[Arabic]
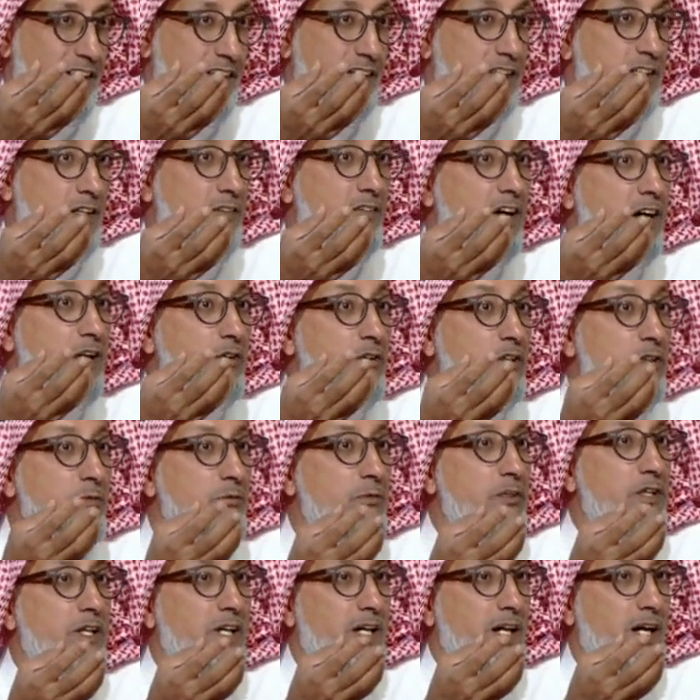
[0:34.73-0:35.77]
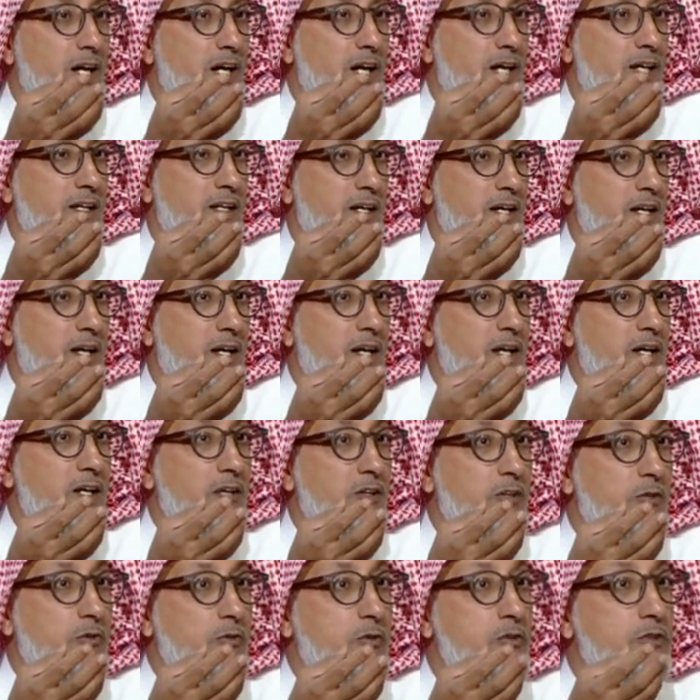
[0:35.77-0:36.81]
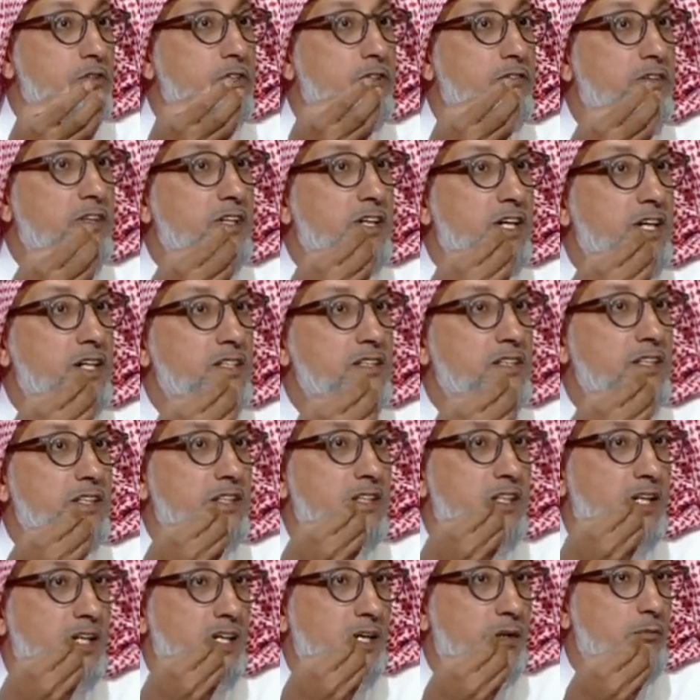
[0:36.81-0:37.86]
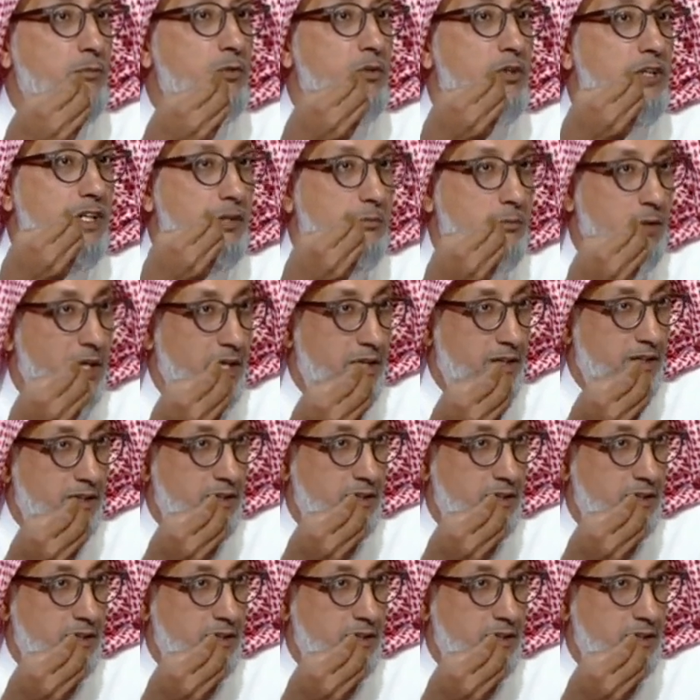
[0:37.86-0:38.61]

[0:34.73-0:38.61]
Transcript: التفاؤل الملح هذا يقول شوف الناس اللي يلعبون لعبة